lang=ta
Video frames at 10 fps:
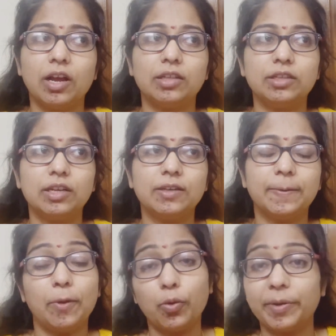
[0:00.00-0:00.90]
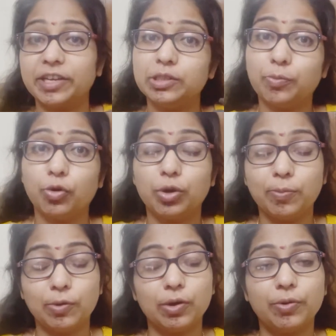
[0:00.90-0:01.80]
அதனால் அவங்க மெஹந்தி போட்டு
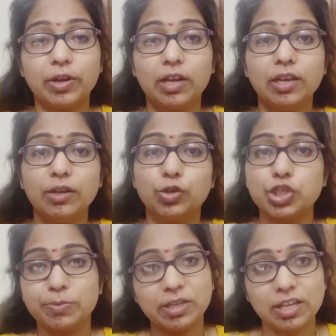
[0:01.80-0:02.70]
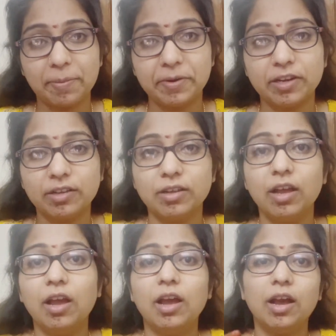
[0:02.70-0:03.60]
போன உடனே கொஞ்சமாக சாப்பிட்டுட்டு
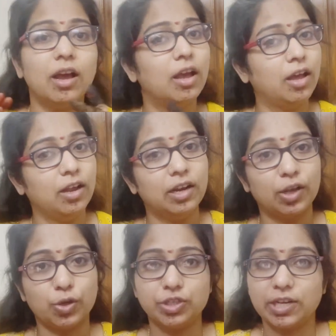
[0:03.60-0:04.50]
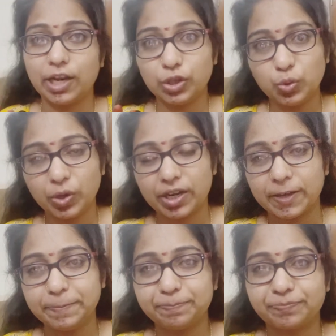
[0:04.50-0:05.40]
கொஞ்சம் நேரம்
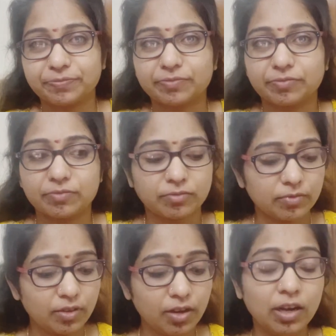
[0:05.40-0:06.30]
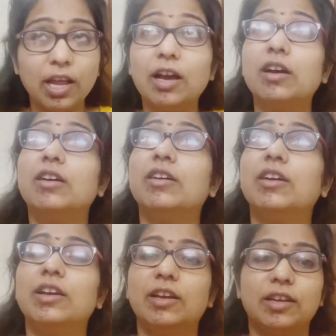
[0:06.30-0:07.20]
தூங்கிட்டேன் நான்
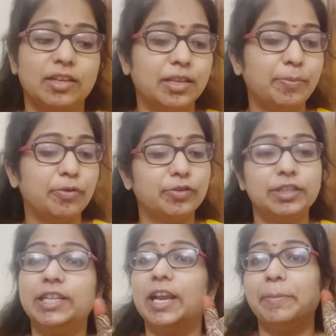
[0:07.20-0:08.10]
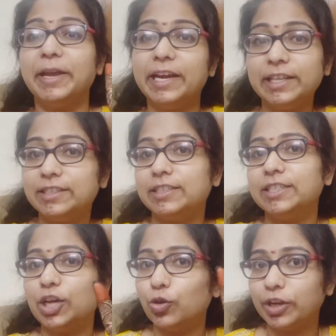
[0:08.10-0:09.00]
இப்போது இதெல்லாமே எடுத்துகிட்டு
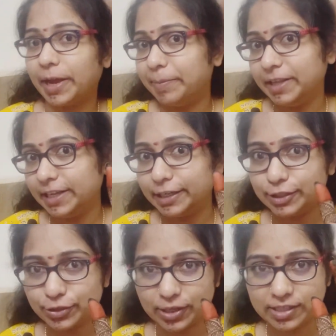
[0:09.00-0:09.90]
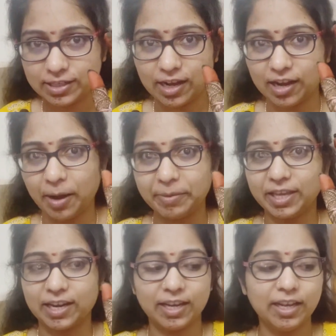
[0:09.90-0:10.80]
நான் உங்களுக்கு எப்படி இருக்குன்னு சொல்லிட்டு நான்
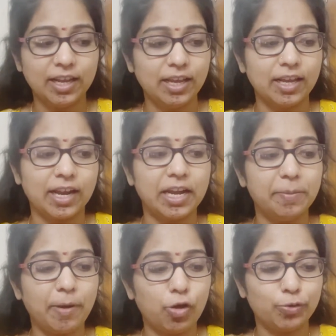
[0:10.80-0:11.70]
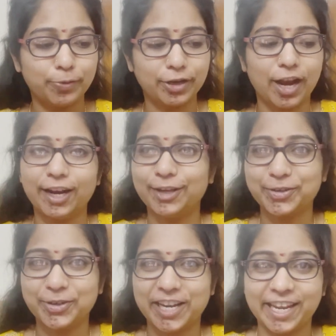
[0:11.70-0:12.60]
காமிக்கிறேன் கண்டிப்பாக அவுட்புட் நல்லா
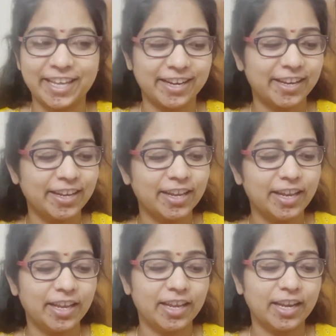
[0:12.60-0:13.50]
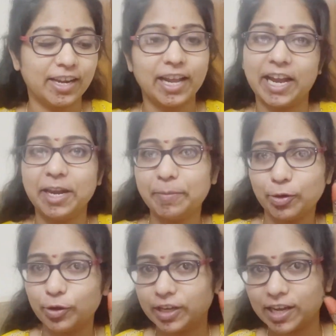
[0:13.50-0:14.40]
இருக்கும்னு நினைக்கிறேன் நான்
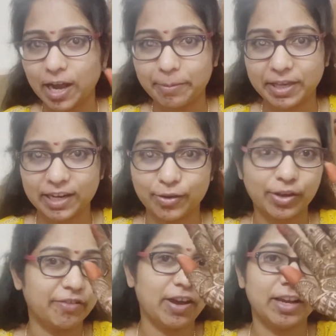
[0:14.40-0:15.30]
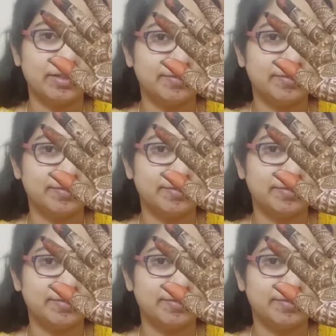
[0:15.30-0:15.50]
கண்டிப்பாக உங்களுக்கு காமிக்கிறேன் ஓகேவா